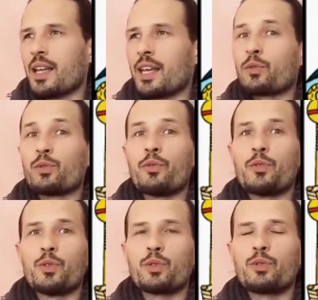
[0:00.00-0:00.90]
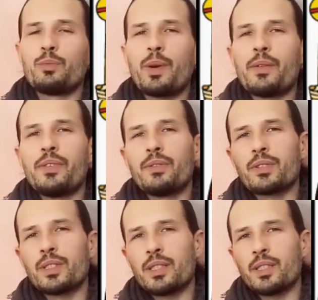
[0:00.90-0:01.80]
et qu'on ne veut surtout pas
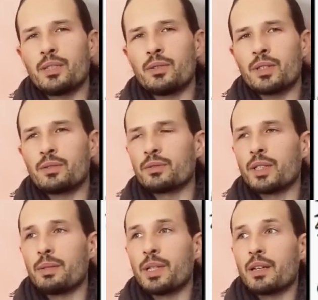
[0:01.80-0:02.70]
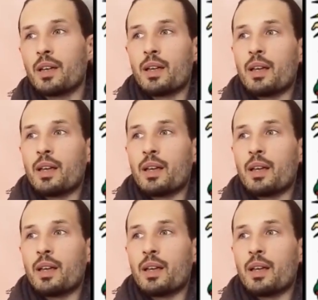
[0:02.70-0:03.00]
vivre ces situations, eh bien,